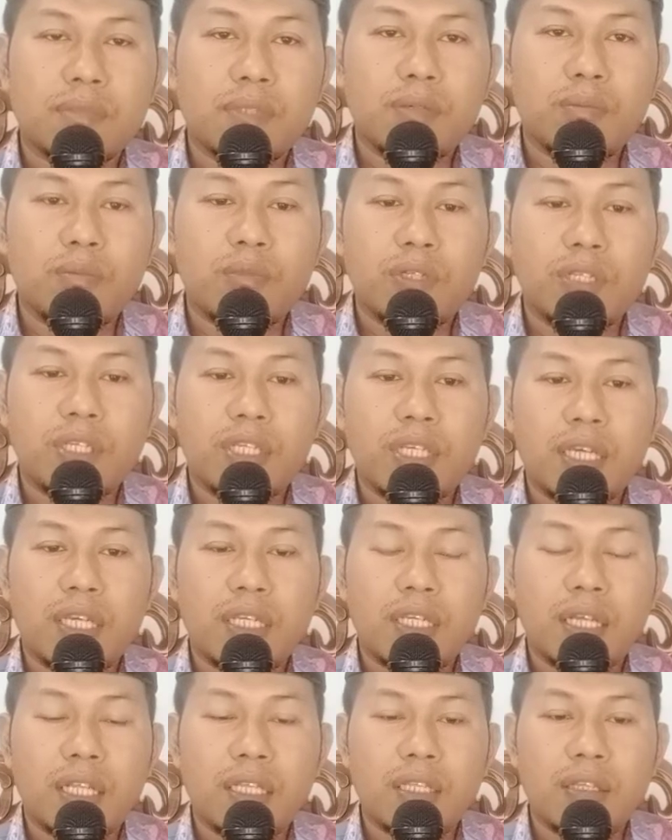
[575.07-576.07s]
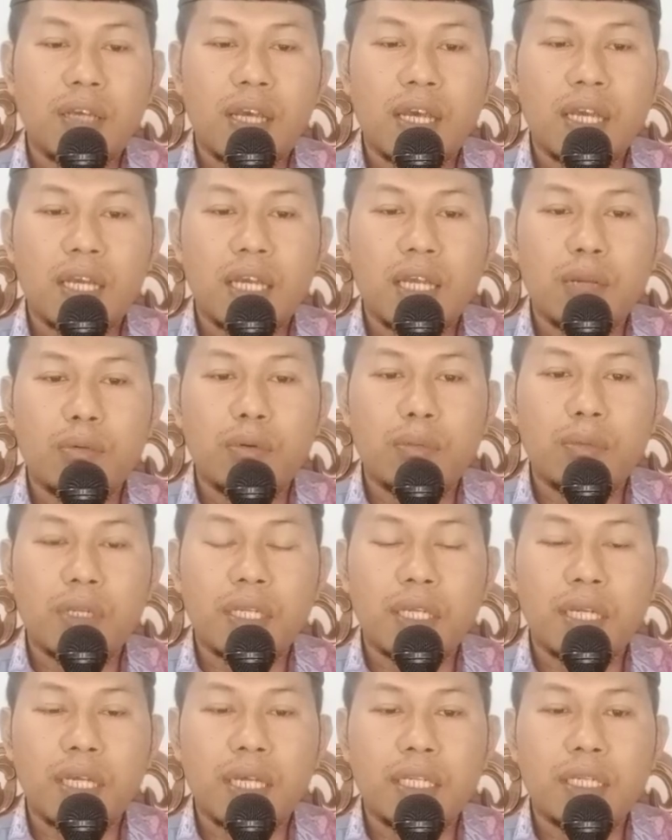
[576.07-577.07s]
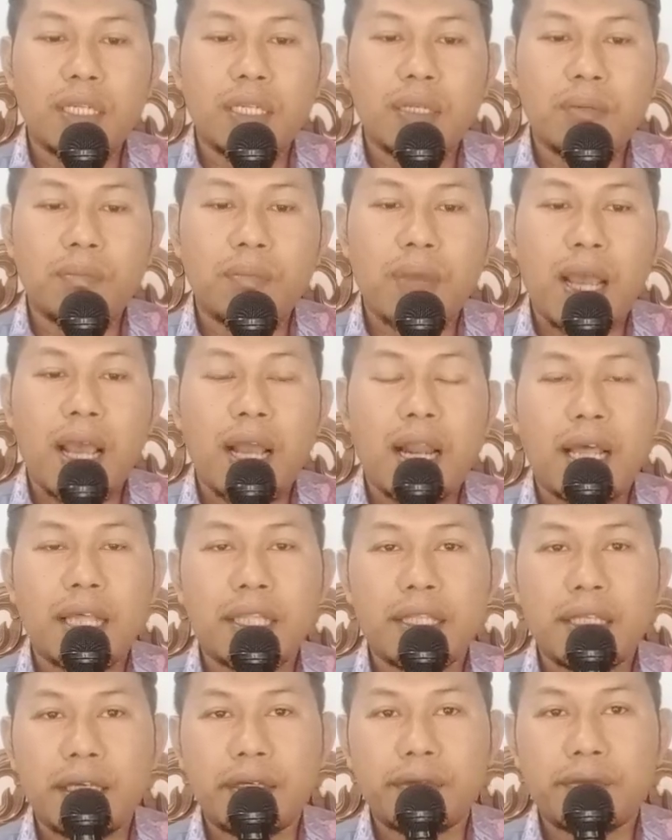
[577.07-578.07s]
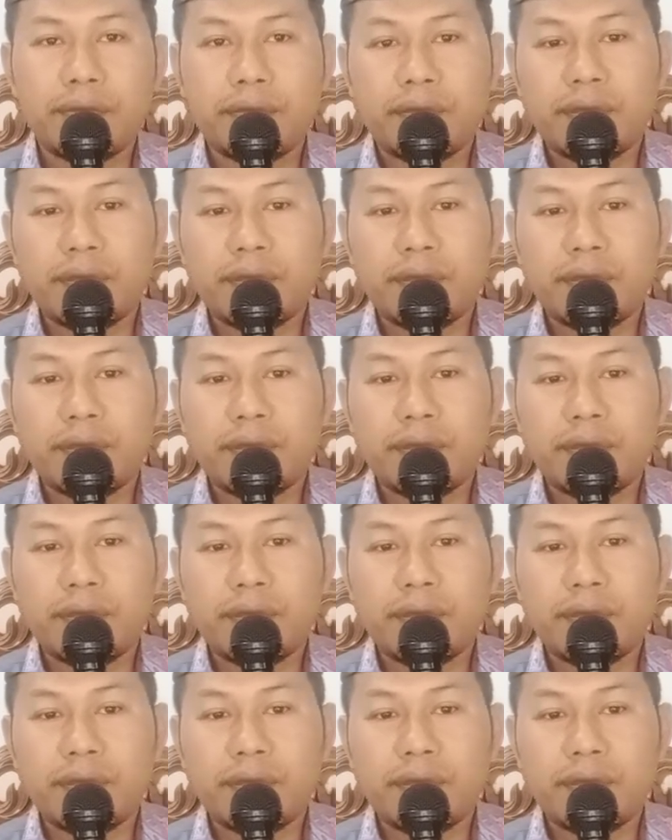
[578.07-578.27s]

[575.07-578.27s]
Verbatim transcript: Kemudian Allah akan memberikan pahalanya.